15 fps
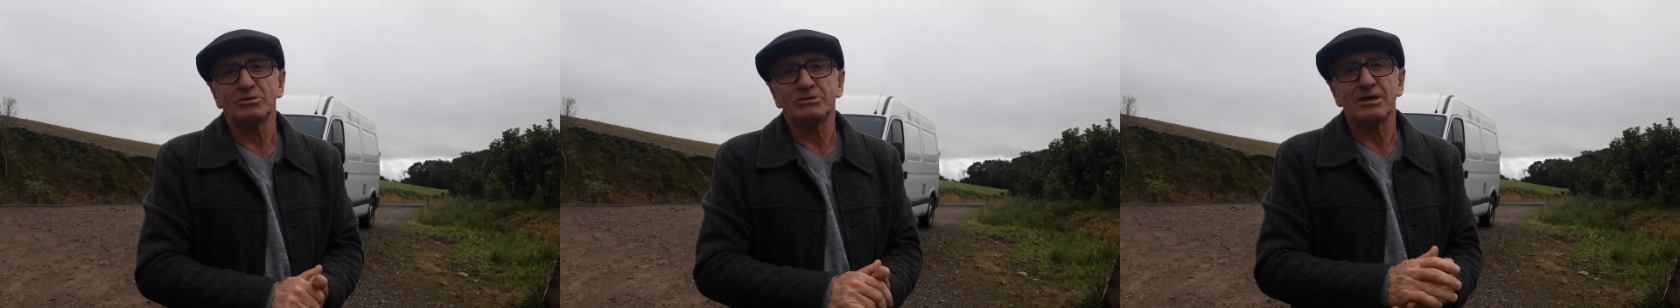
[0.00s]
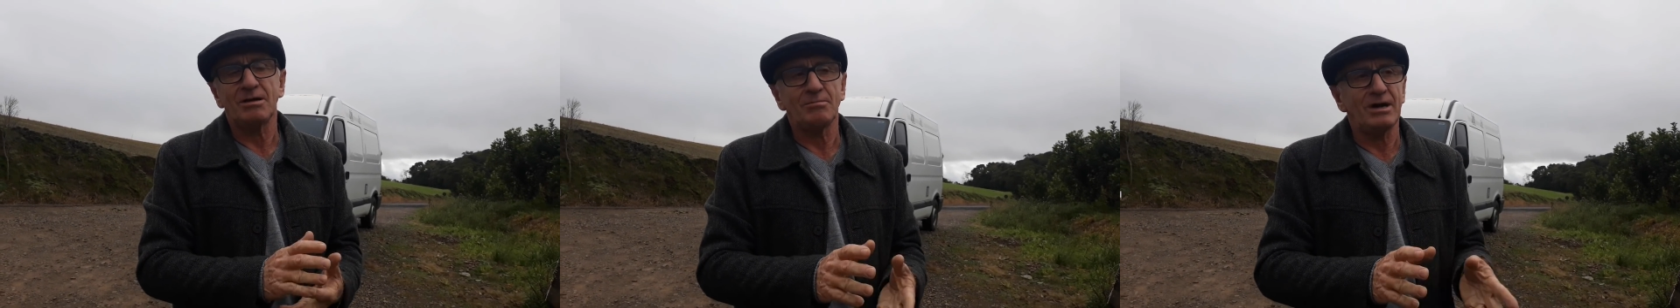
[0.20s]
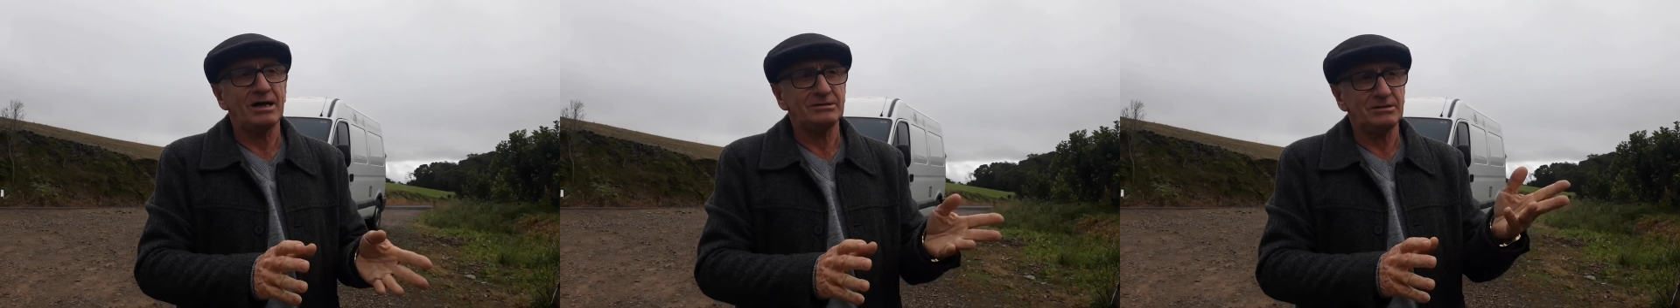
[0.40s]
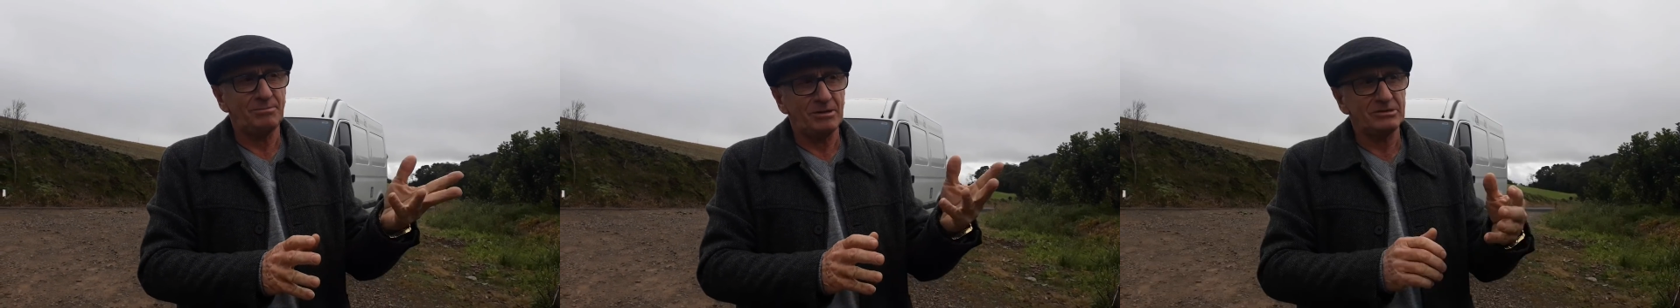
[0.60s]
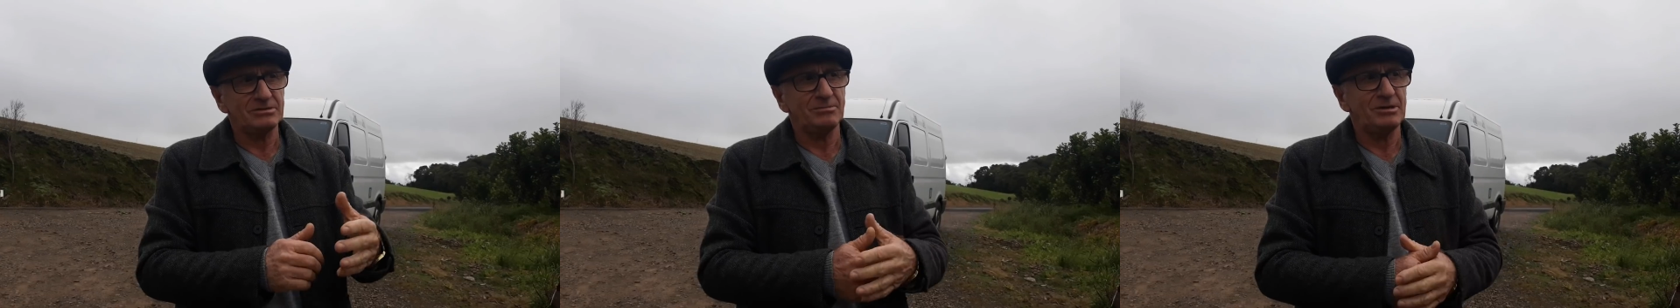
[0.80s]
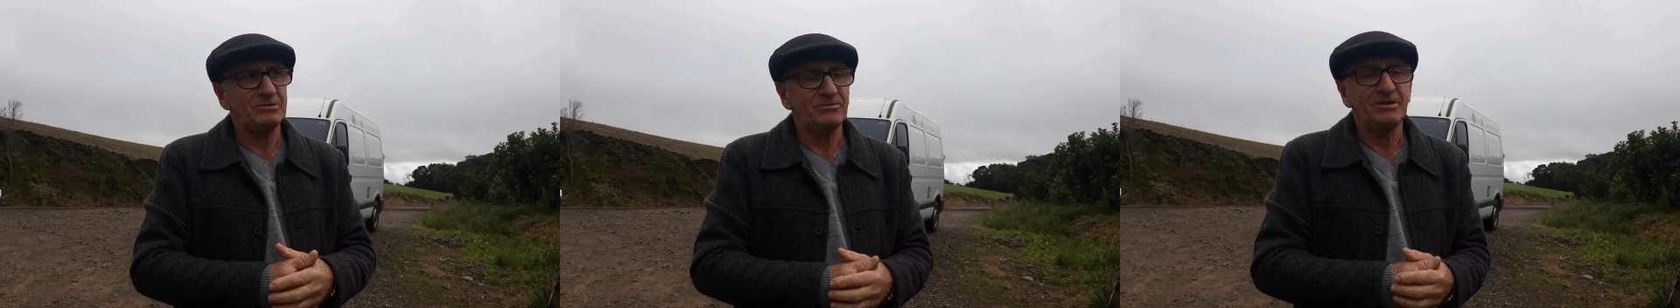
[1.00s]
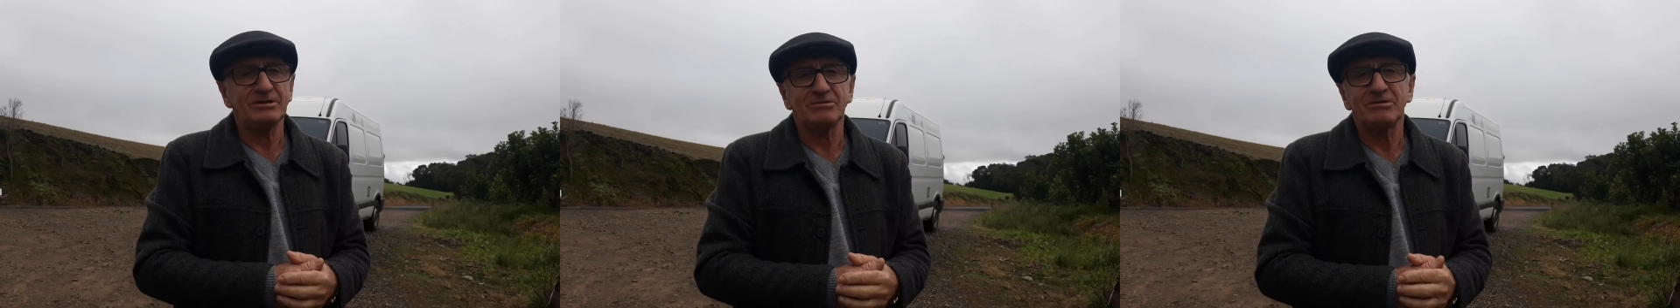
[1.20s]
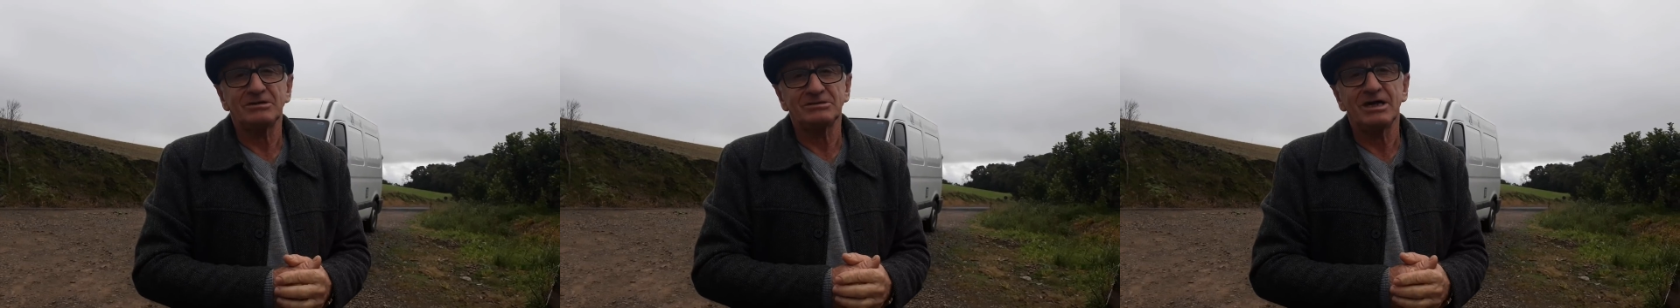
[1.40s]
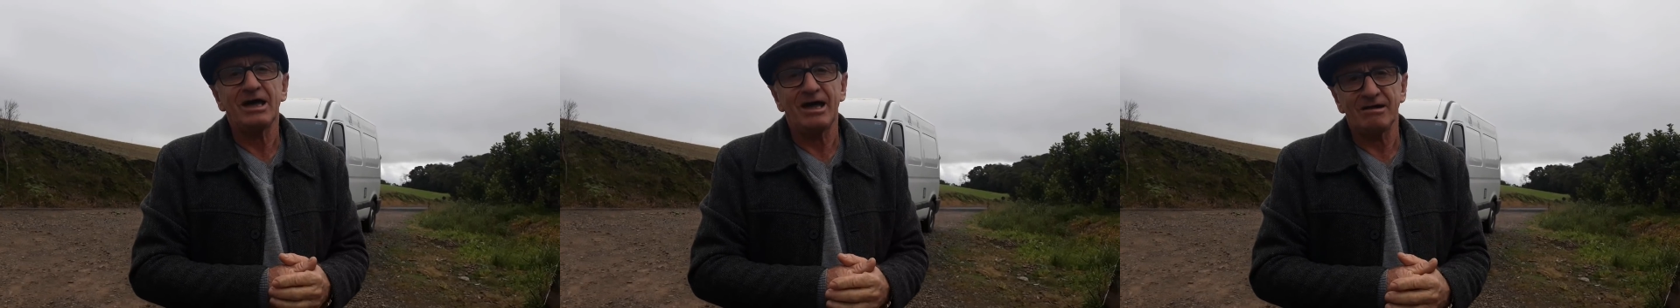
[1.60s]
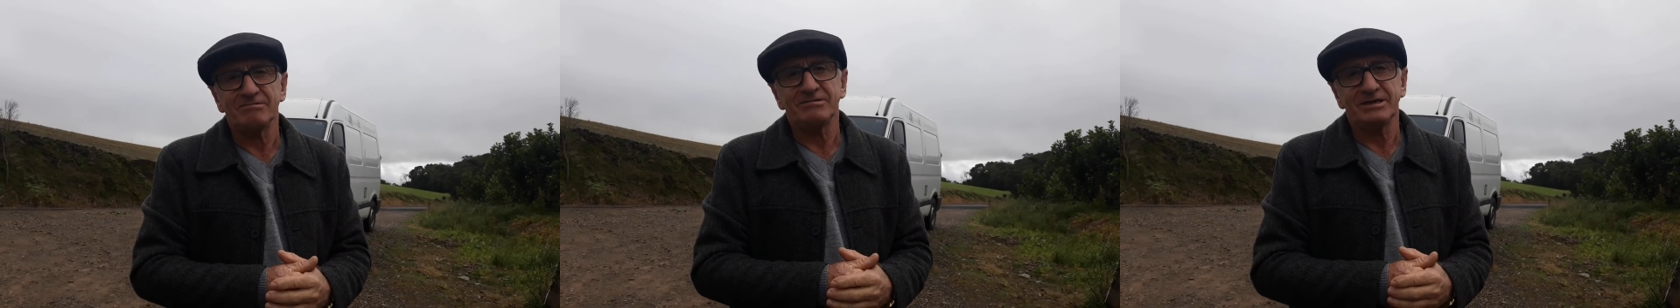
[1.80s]
chamate é praticamente feito com essa
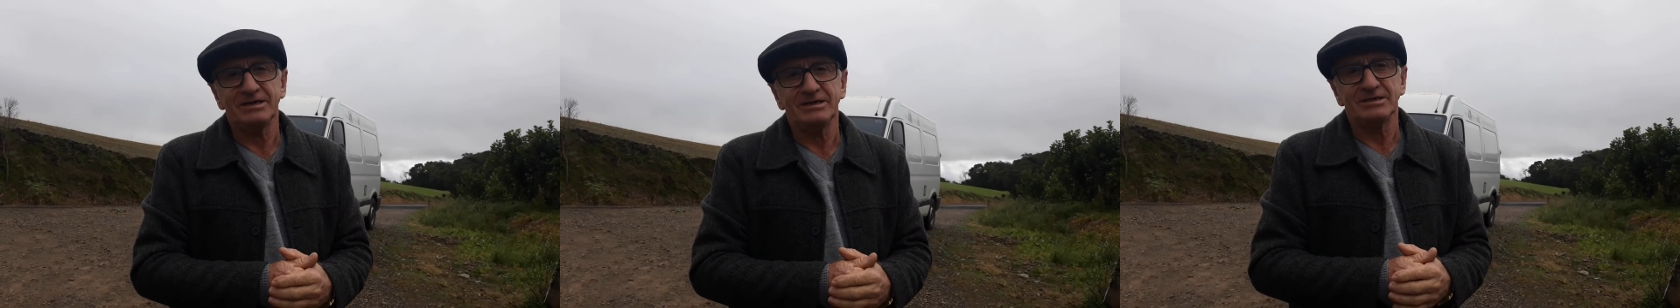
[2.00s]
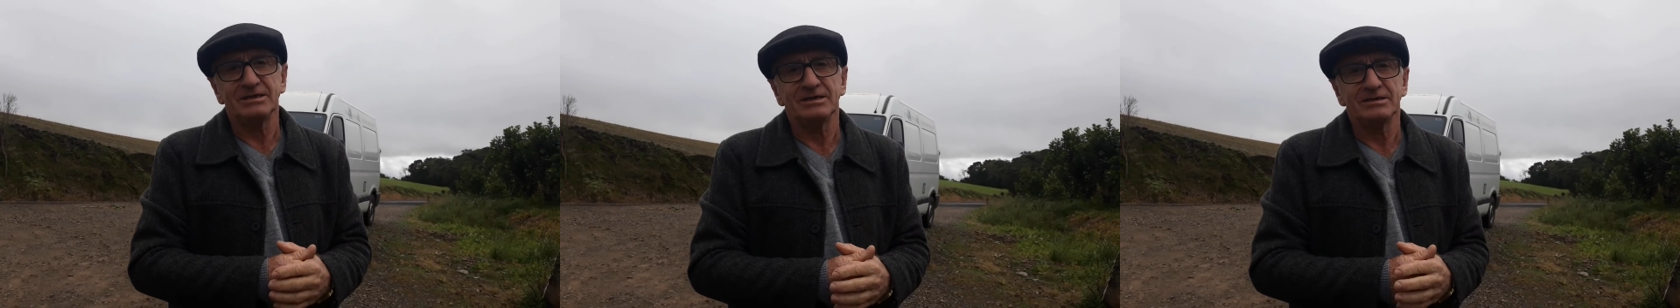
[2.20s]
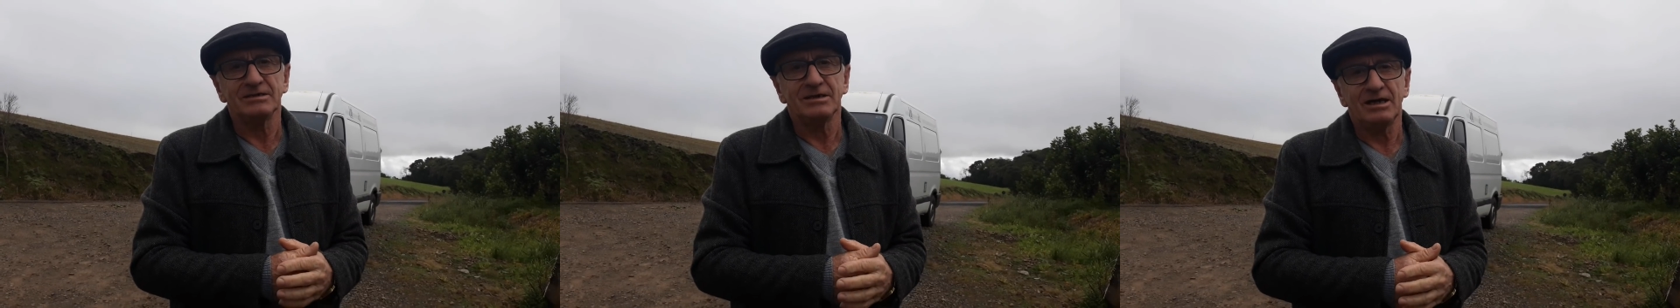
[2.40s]
erva aí, né?